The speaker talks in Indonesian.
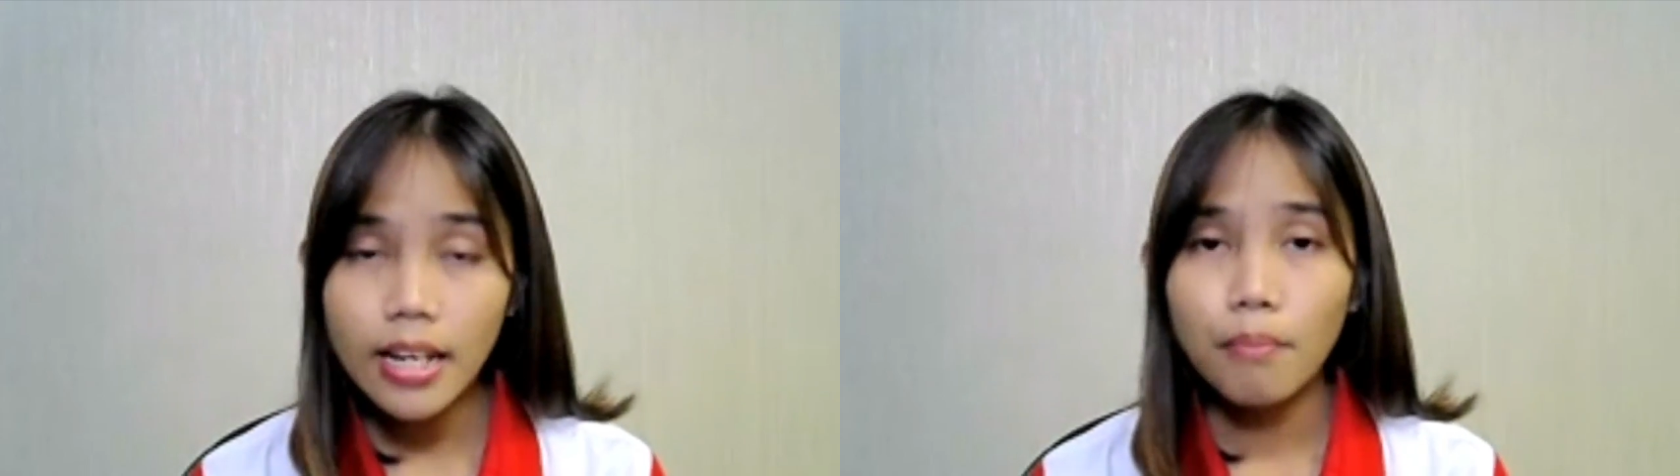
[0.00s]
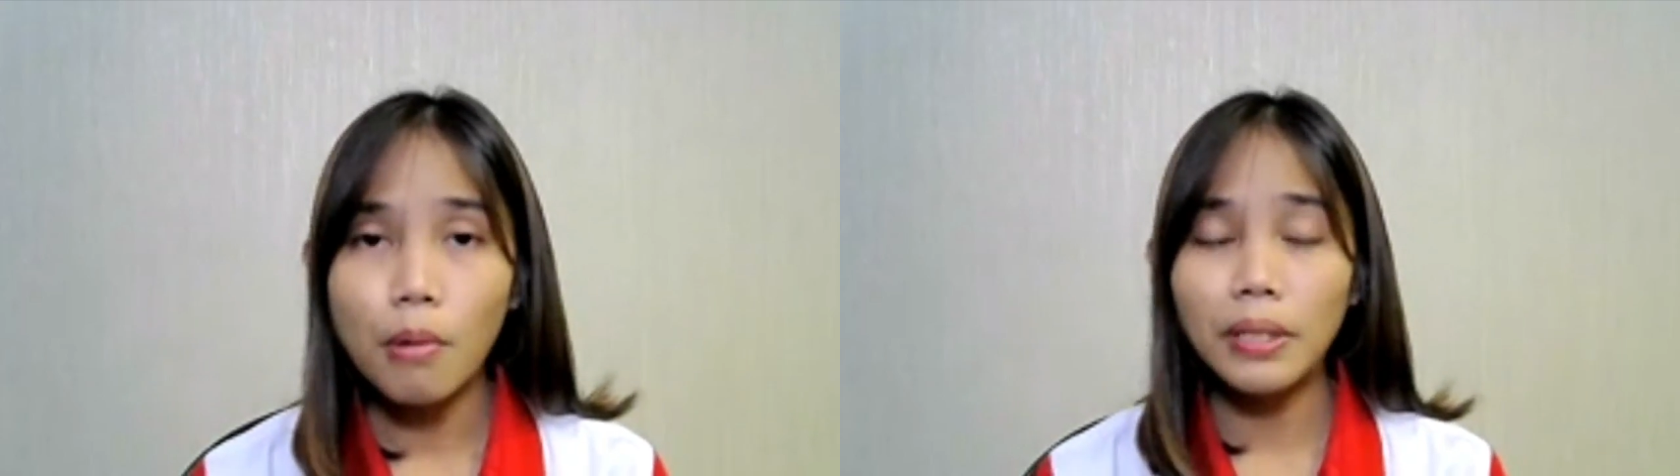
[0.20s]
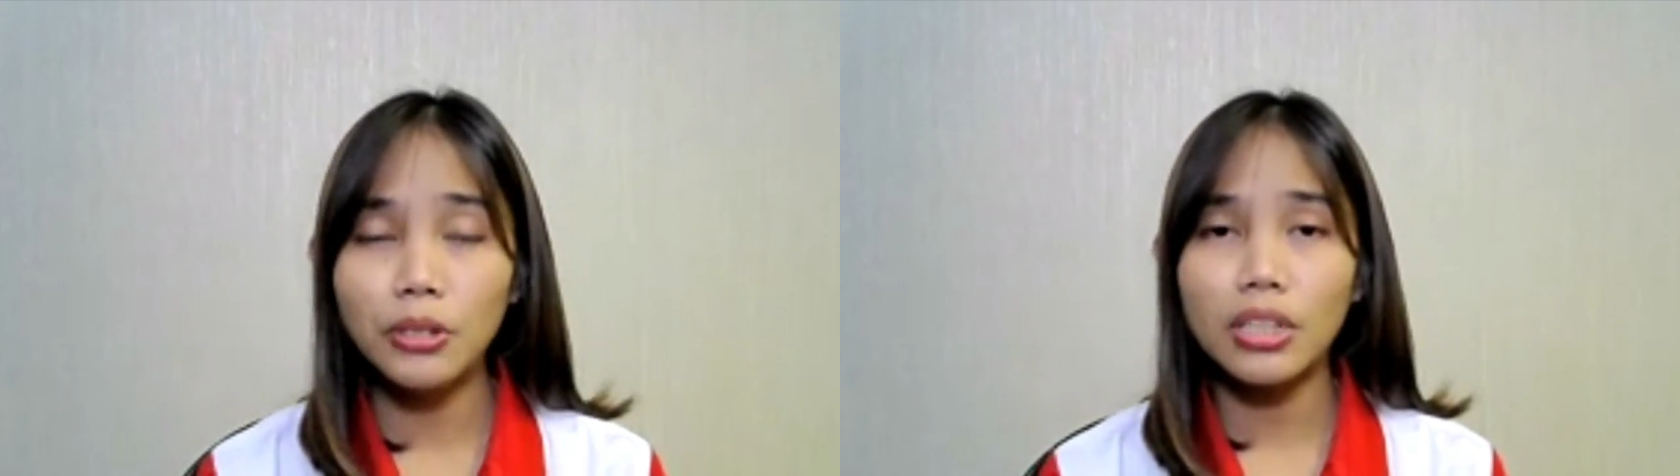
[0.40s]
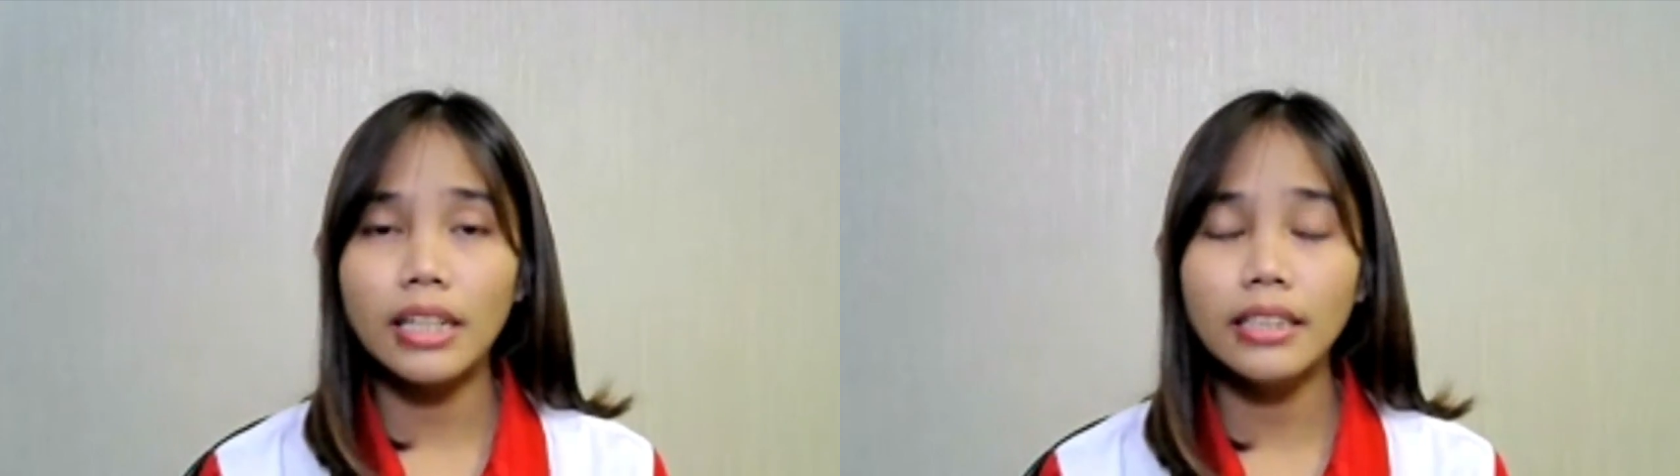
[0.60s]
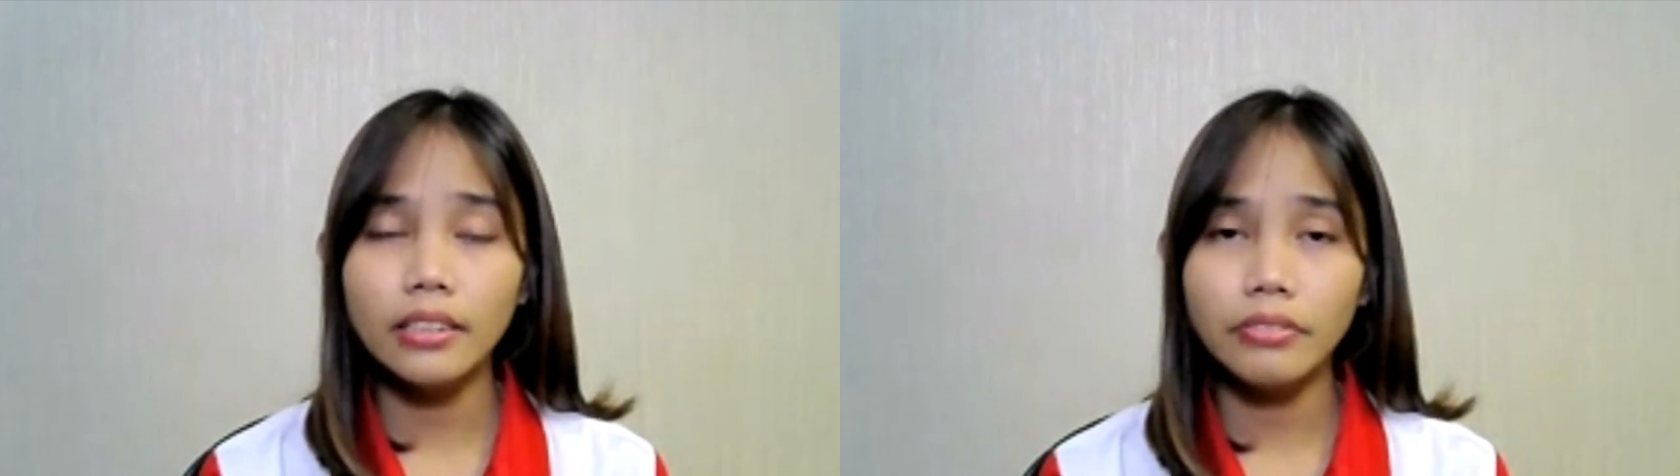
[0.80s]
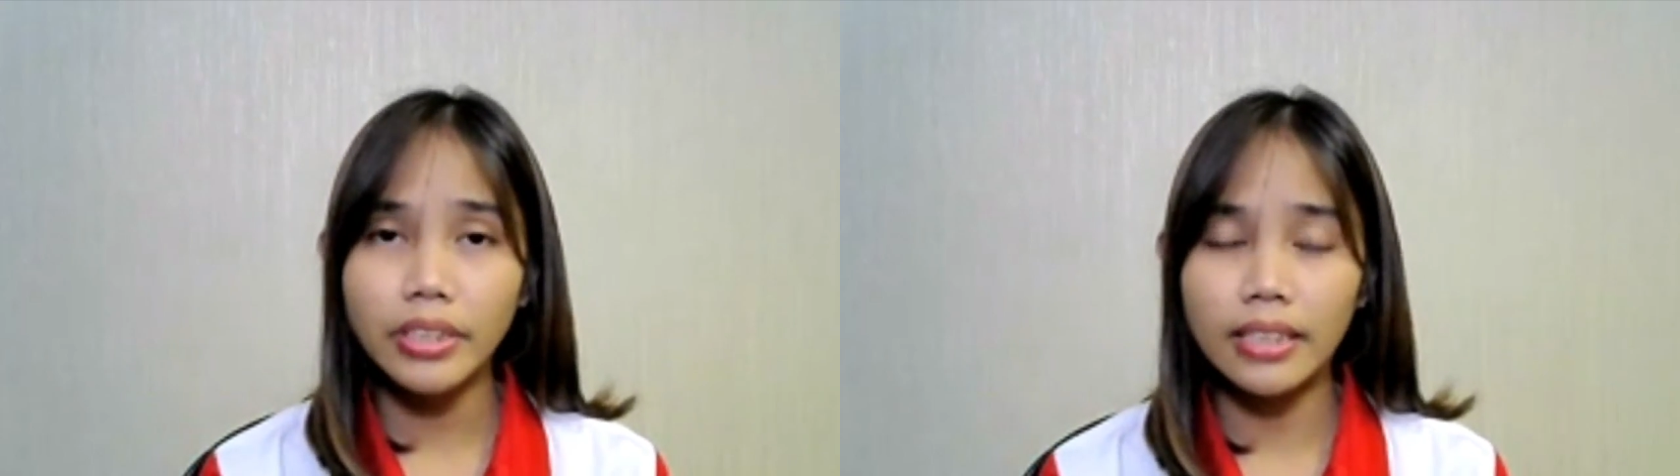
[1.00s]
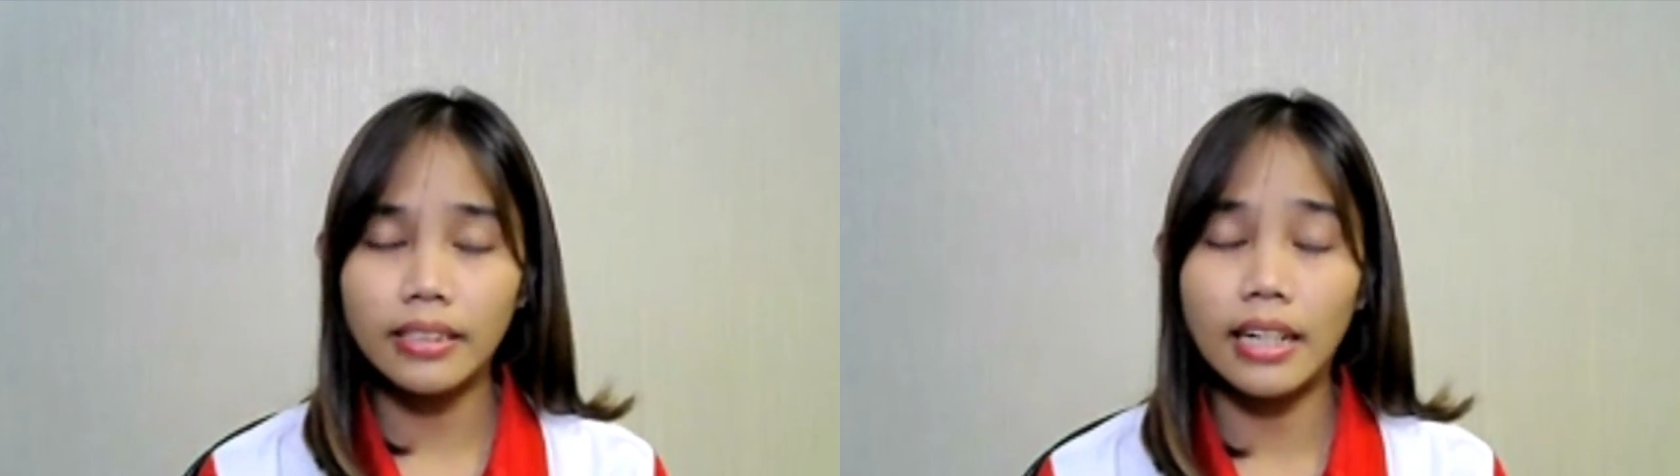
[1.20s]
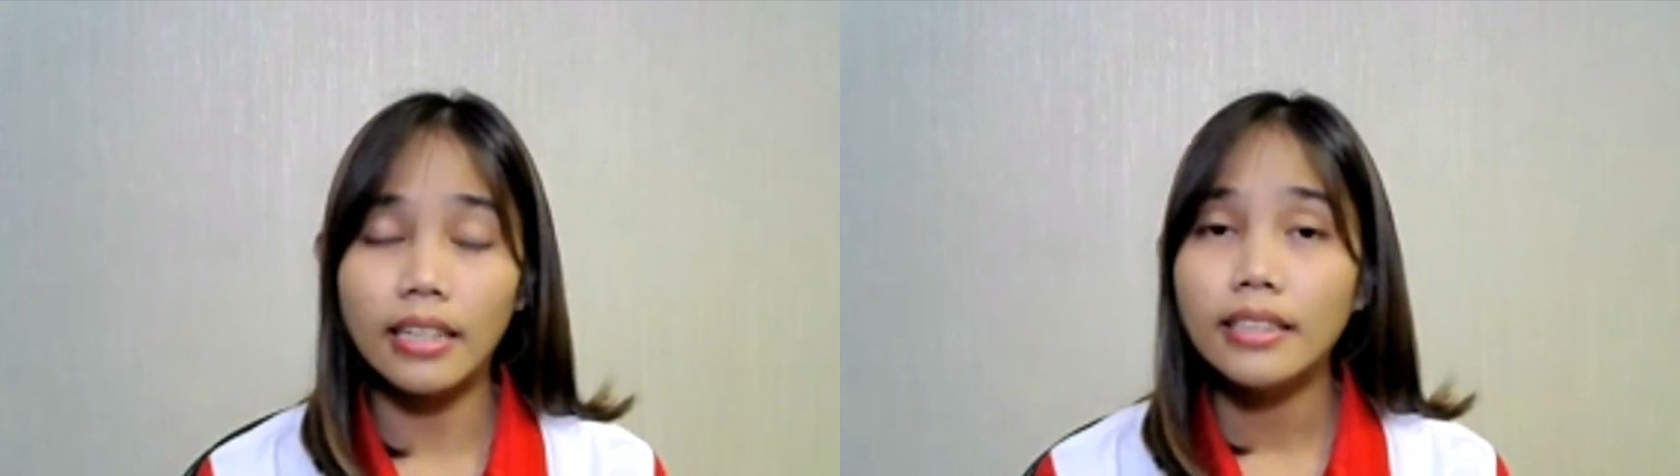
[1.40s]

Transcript: mobile jurnalis TV Desa.